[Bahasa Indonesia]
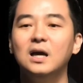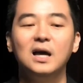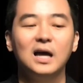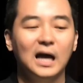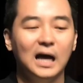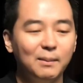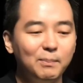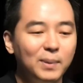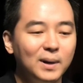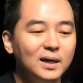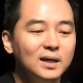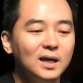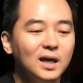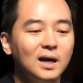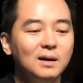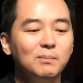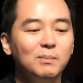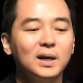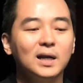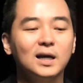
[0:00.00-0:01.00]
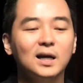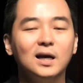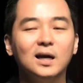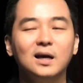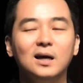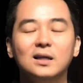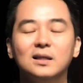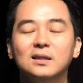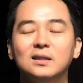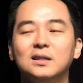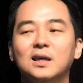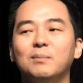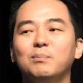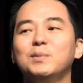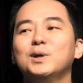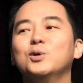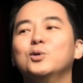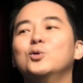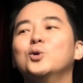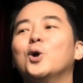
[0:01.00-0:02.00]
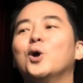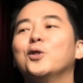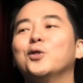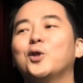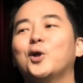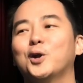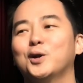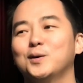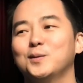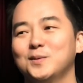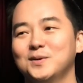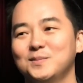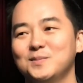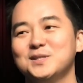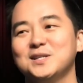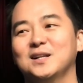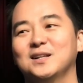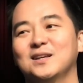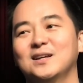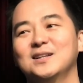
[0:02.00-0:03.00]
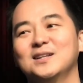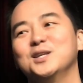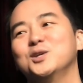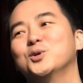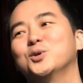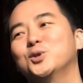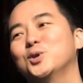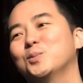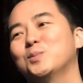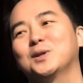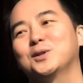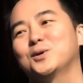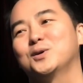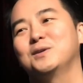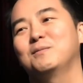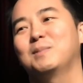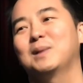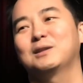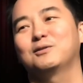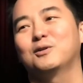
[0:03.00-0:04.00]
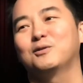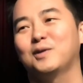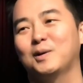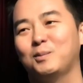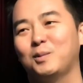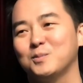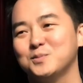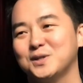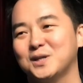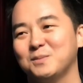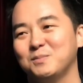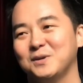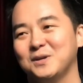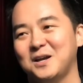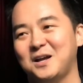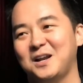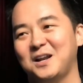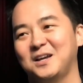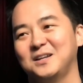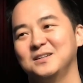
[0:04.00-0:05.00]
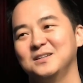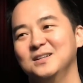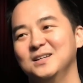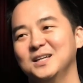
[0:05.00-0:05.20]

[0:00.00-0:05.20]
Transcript: apa yang mereka tiap minggu nonton misalnya di YouTube atau di platform-platform streaming yang lain.